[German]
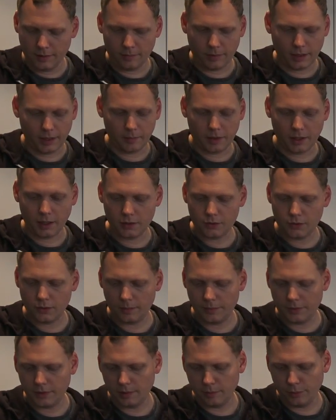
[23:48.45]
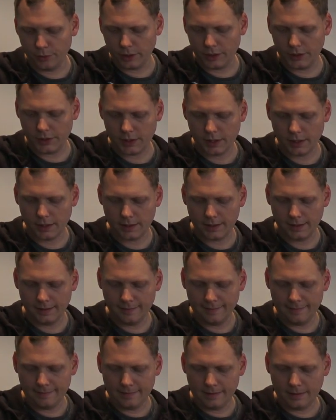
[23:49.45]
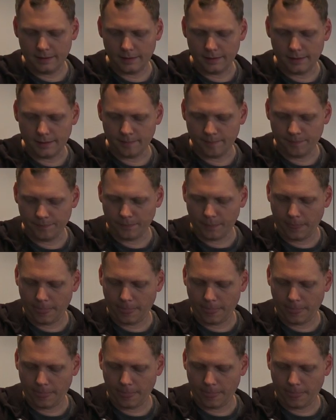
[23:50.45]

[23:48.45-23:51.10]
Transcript: Bei dem Caso habt ihr die Möglichkeit, ähm,